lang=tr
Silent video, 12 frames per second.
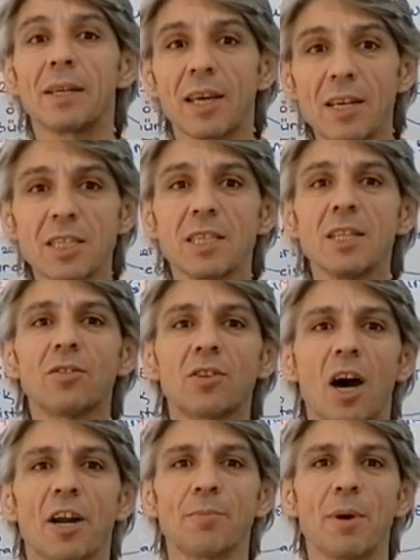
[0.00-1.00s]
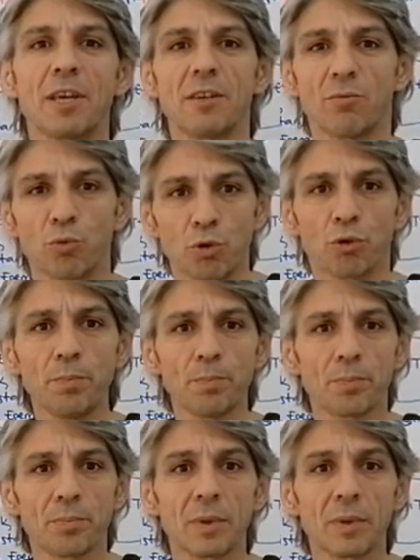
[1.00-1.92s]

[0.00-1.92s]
kesin darbeyi vurup